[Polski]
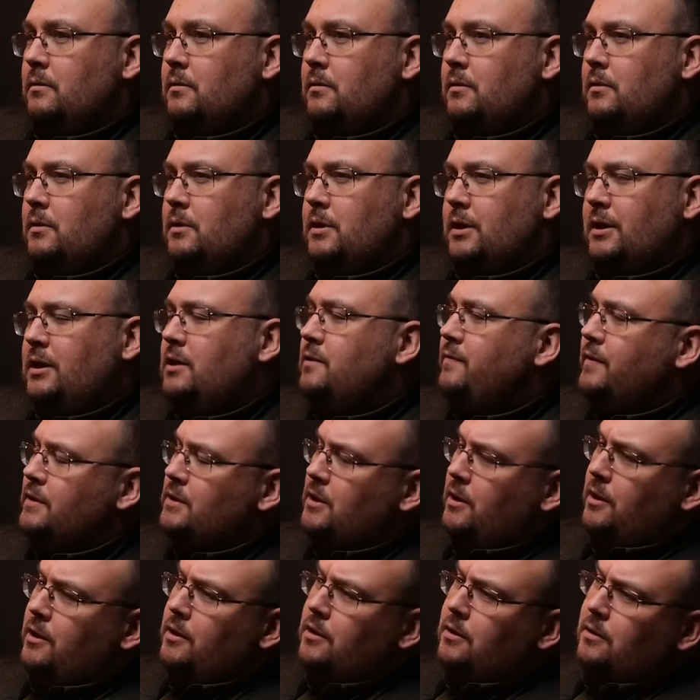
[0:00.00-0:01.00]
y, takie dwa
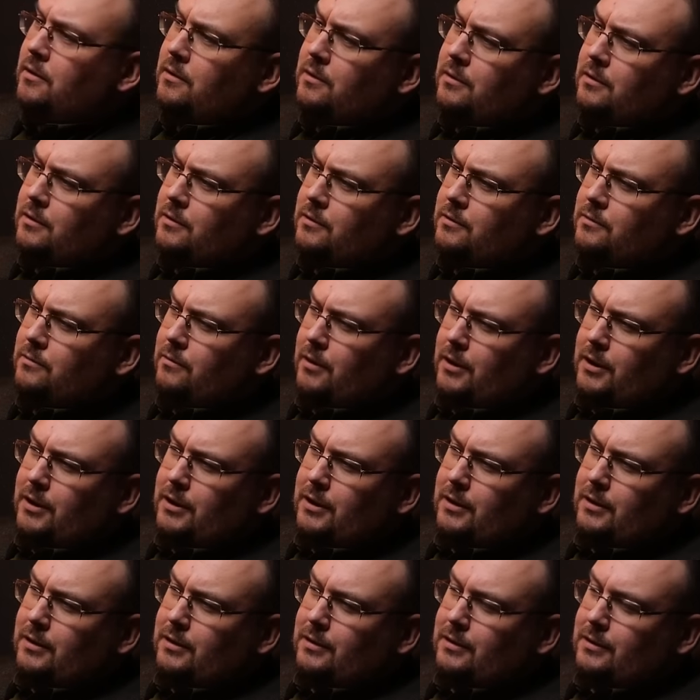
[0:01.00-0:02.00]
screeny. Słuchaj, y,